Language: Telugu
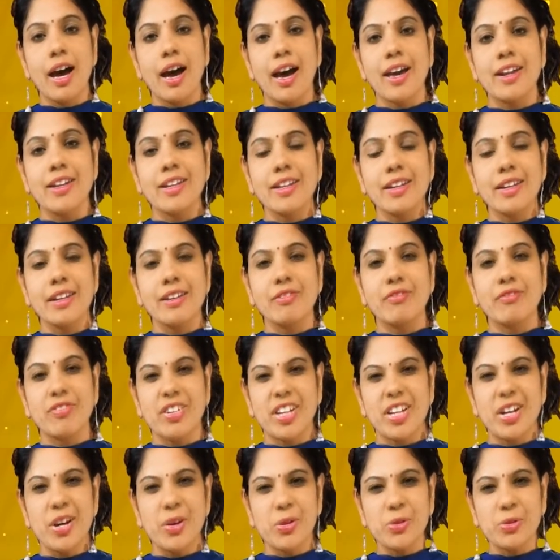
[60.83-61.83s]
అని
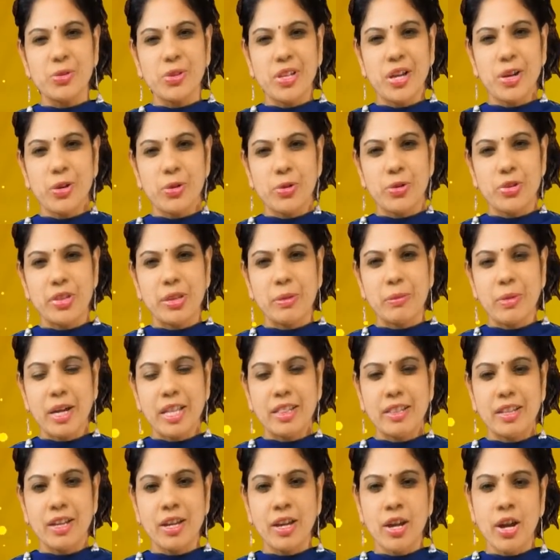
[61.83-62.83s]
ఫీల్ అవుతున్నారు
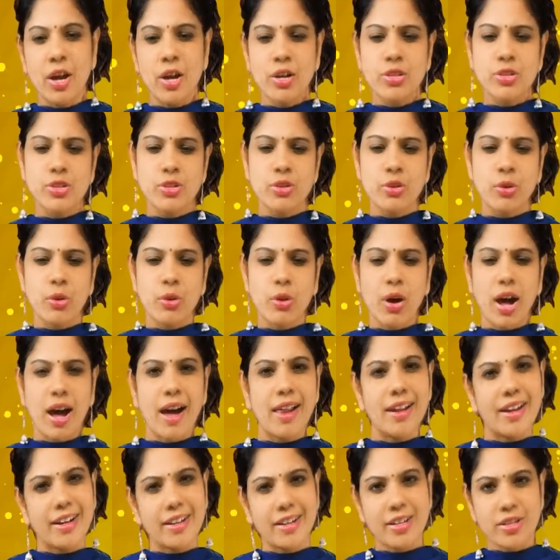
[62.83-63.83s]
కొంతమంది సో ఆ
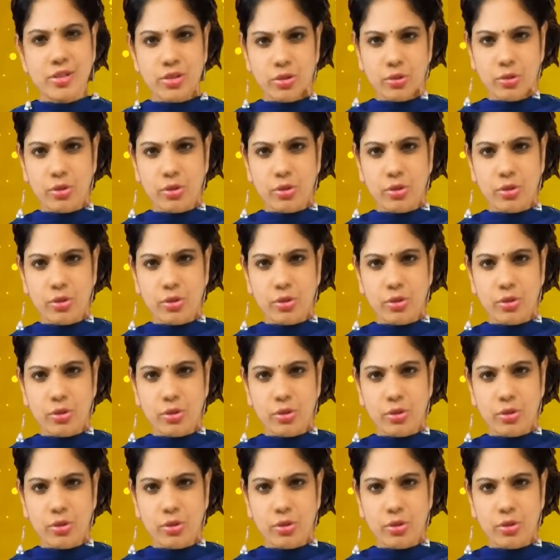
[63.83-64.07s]
లెటర్స్